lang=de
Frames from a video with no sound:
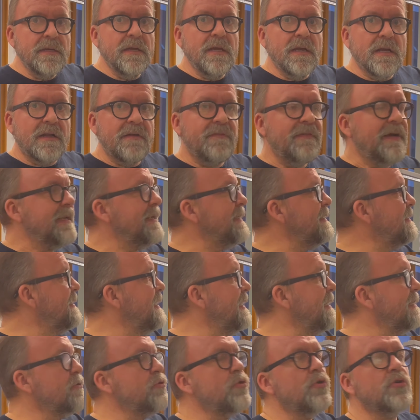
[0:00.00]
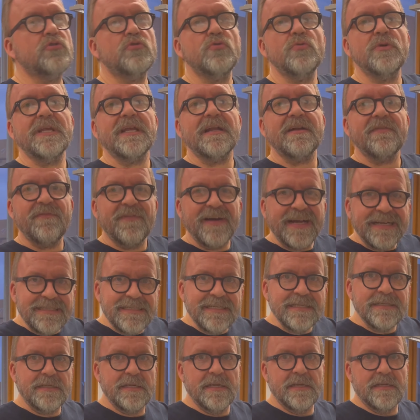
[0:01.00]
Qualität noch durch
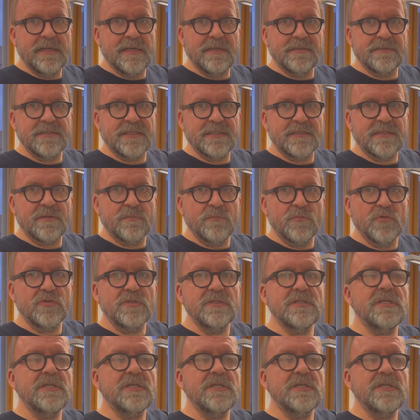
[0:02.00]
Quantität ersetzen müssen,